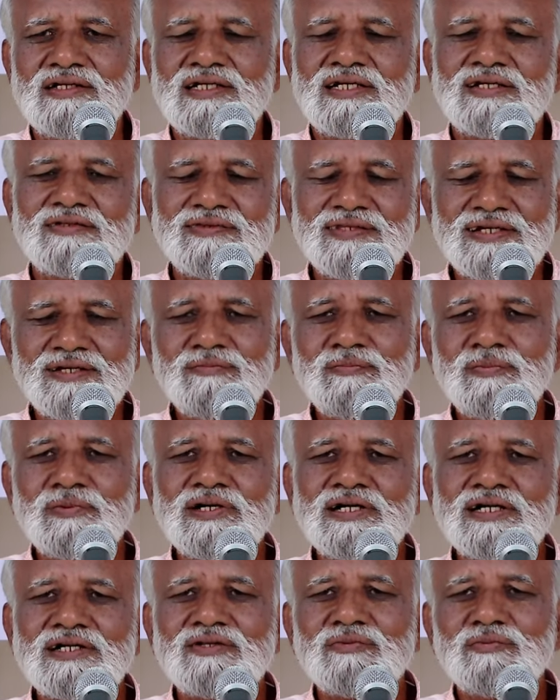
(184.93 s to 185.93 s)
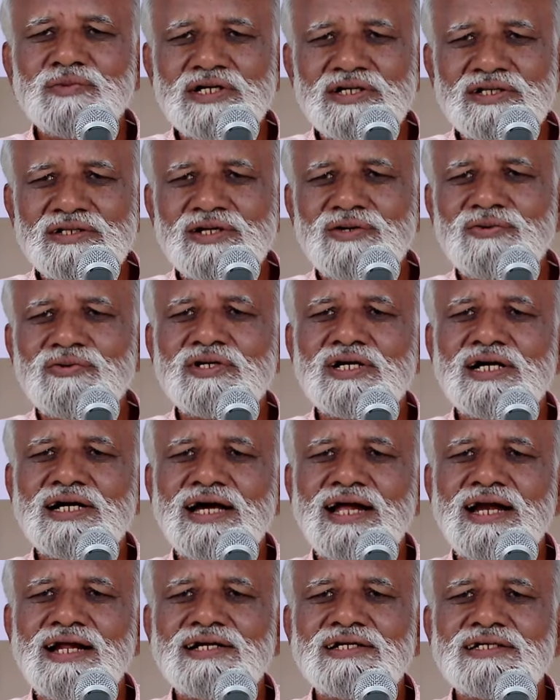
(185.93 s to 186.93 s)
நீங்கள் திங்க் பண்ணுறது மட்டும்தான் உங்கள்
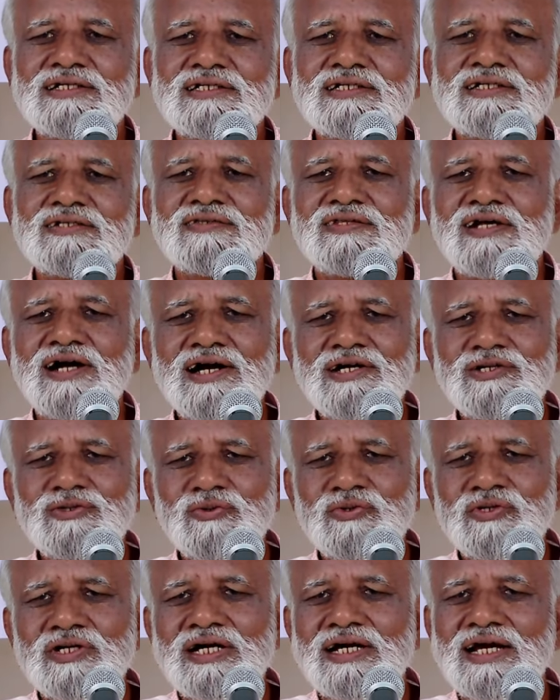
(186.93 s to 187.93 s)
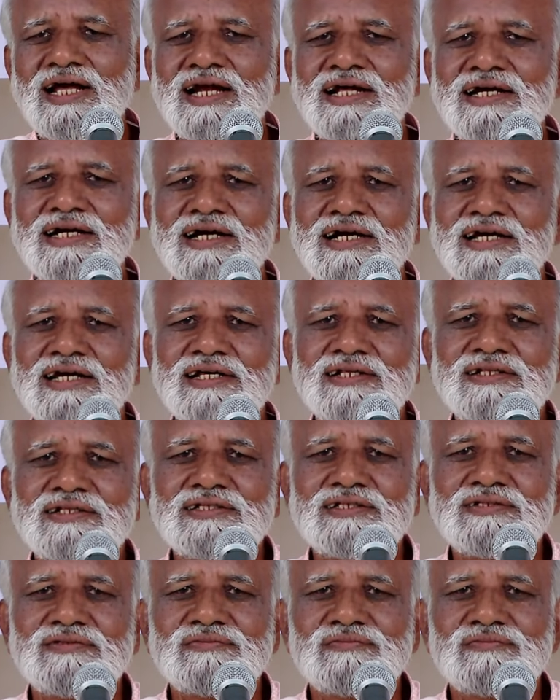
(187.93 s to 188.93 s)
கையில் இருக்குது தாட்டு உங்கள் கையிலே கிடையாது